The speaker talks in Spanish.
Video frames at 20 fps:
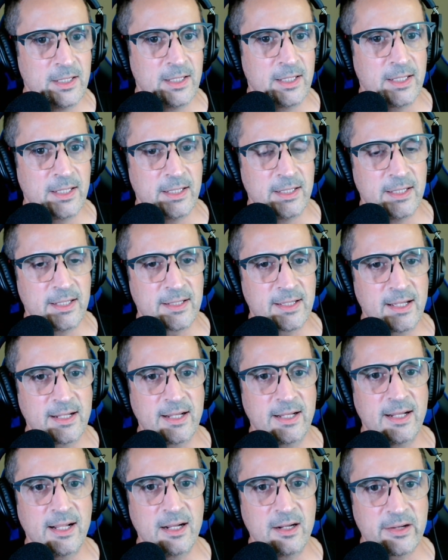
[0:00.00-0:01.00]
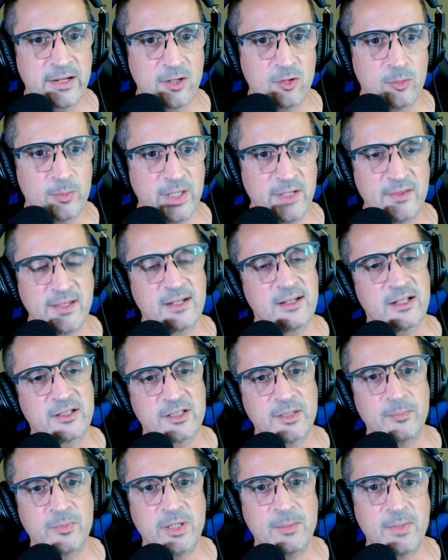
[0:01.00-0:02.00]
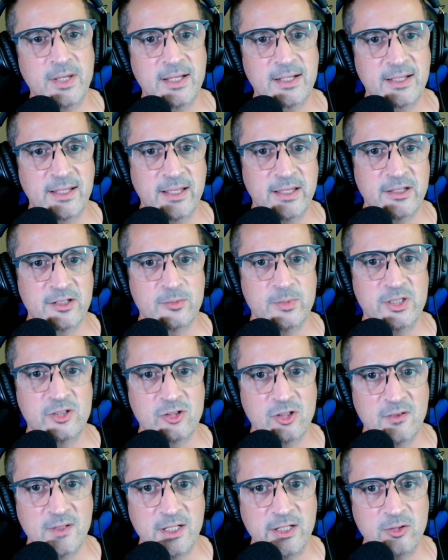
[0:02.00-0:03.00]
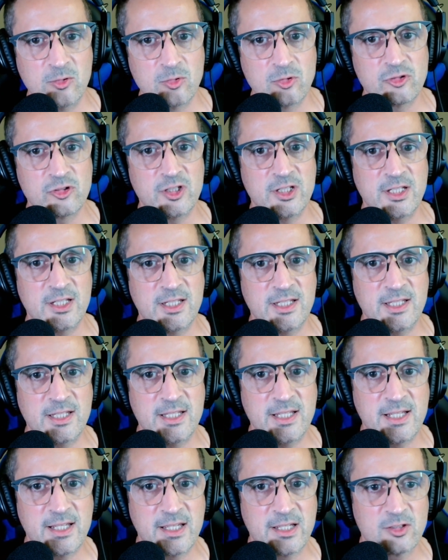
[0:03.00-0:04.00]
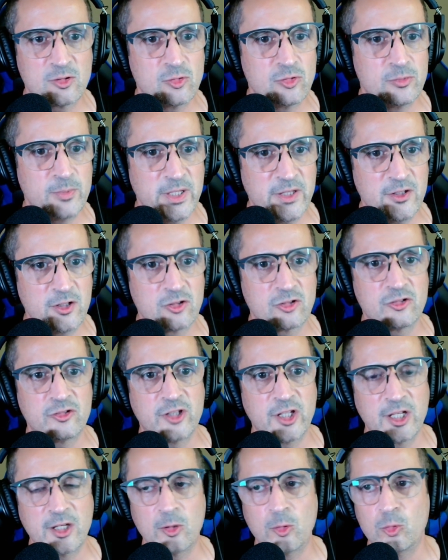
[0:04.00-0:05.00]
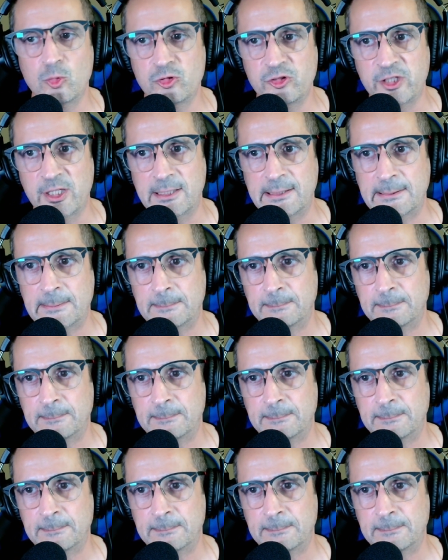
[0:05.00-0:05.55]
Eh, ¿Qué canal recomiendas la séptima que hayas visto de Linux y que sus vídeos te gusten?